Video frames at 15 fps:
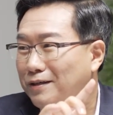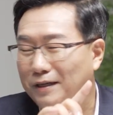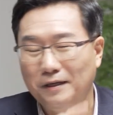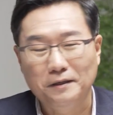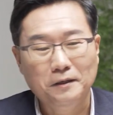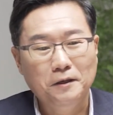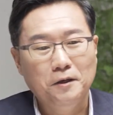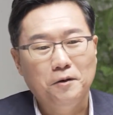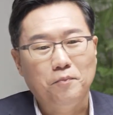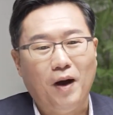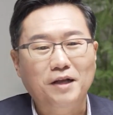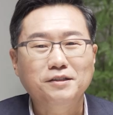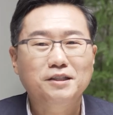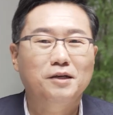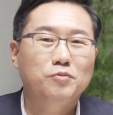그러니까
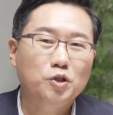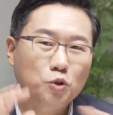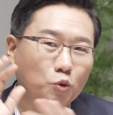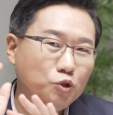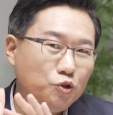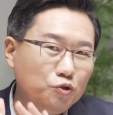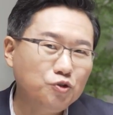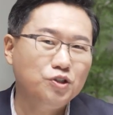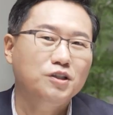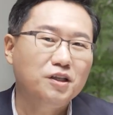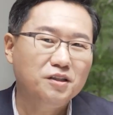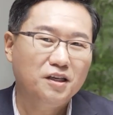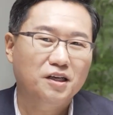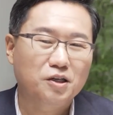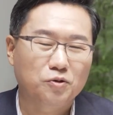많은 사람들이 돈이
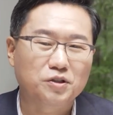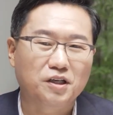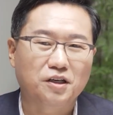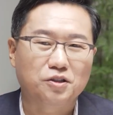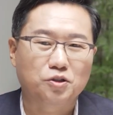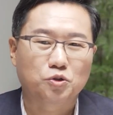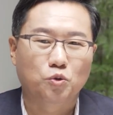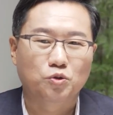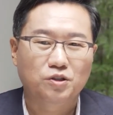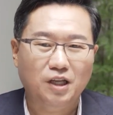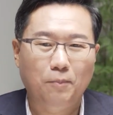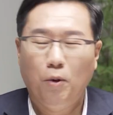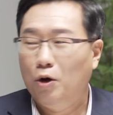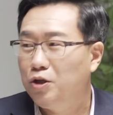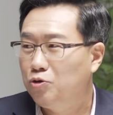휴지된다라고 생각해서 돈을
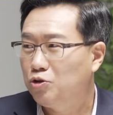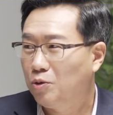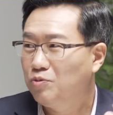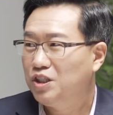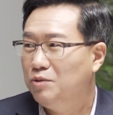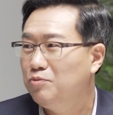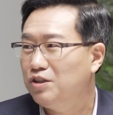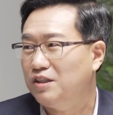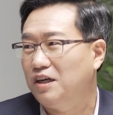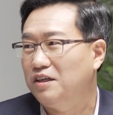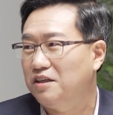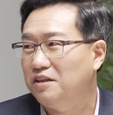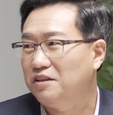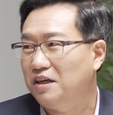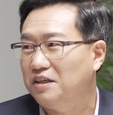다 버리고 전부 실물에서 사야
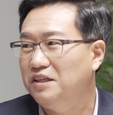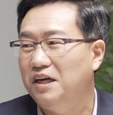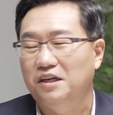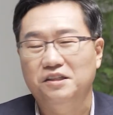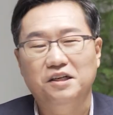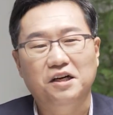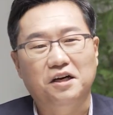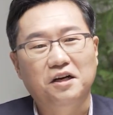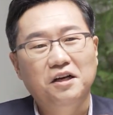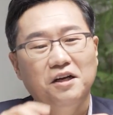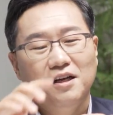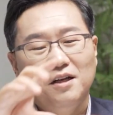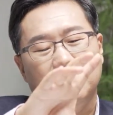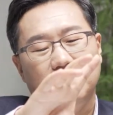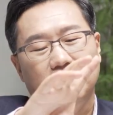된다 이게 아니라
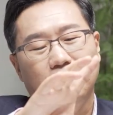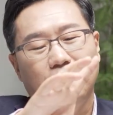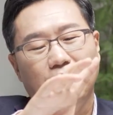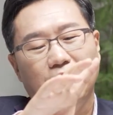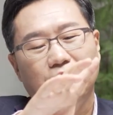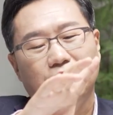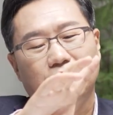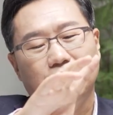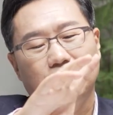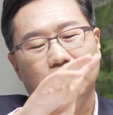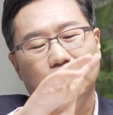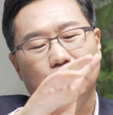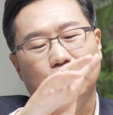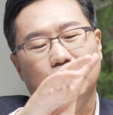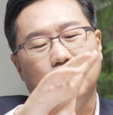
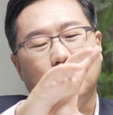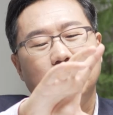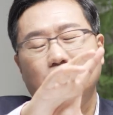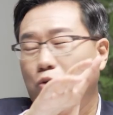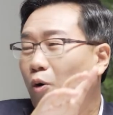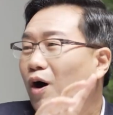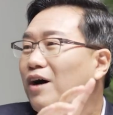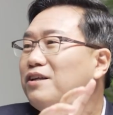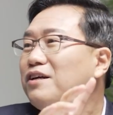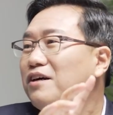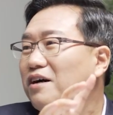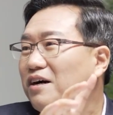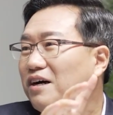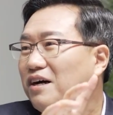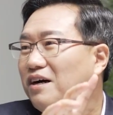인플레이션율을 여기다
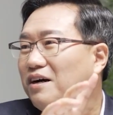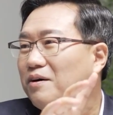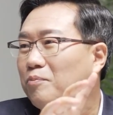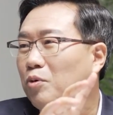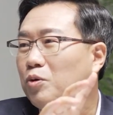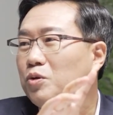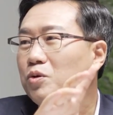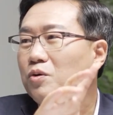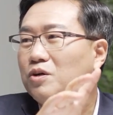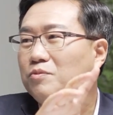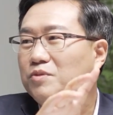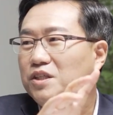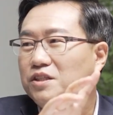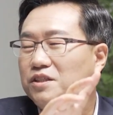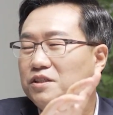더하니까 음. 보통
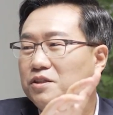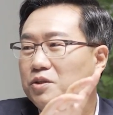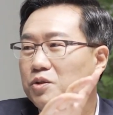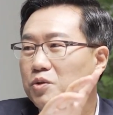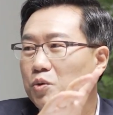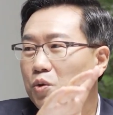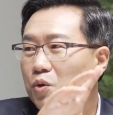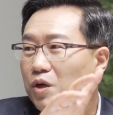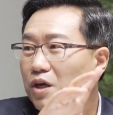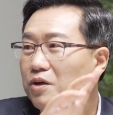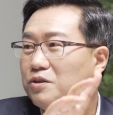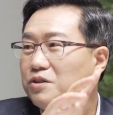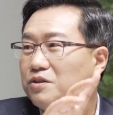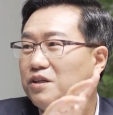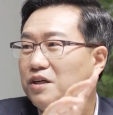금리는 이렇게
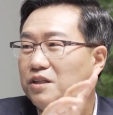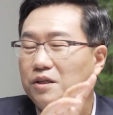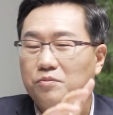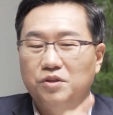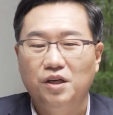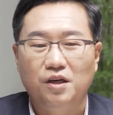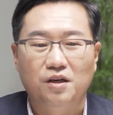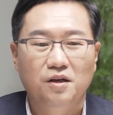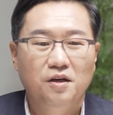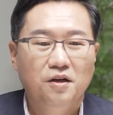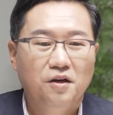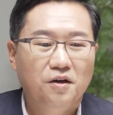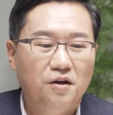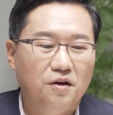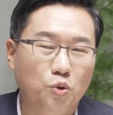결정되기 때문에
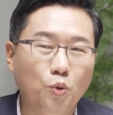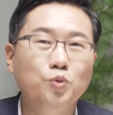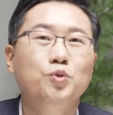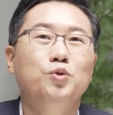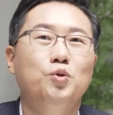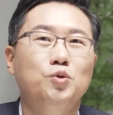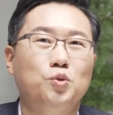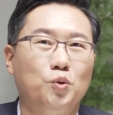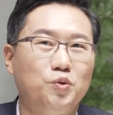돈도